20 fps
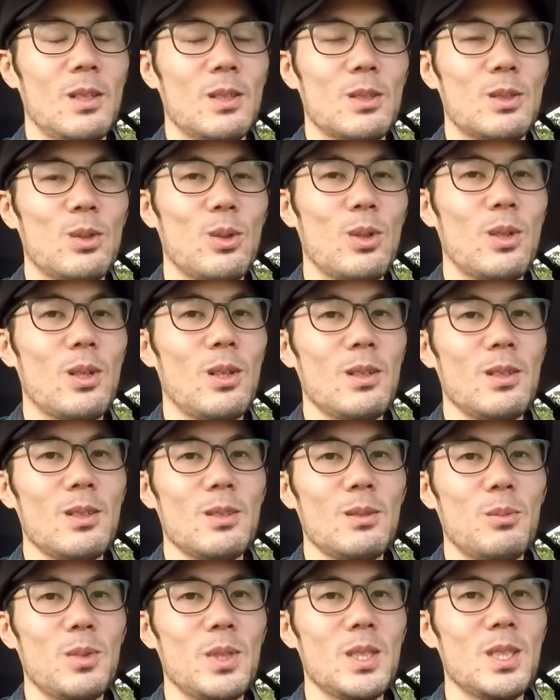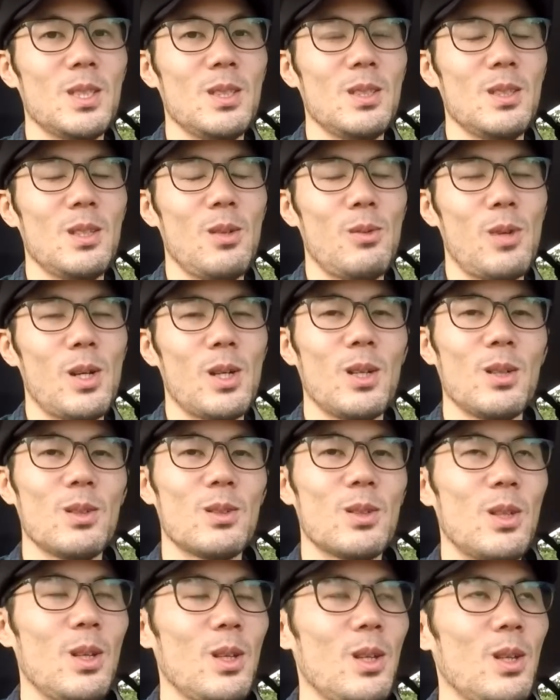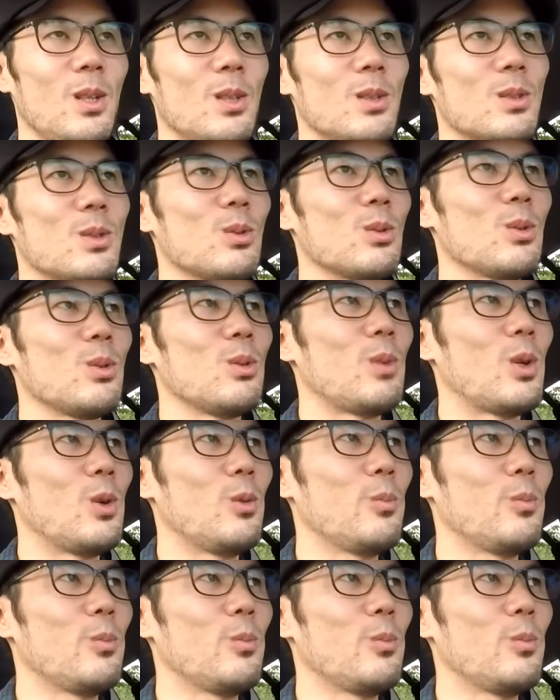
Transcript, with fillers: そっから美人で若くて、その、まあ、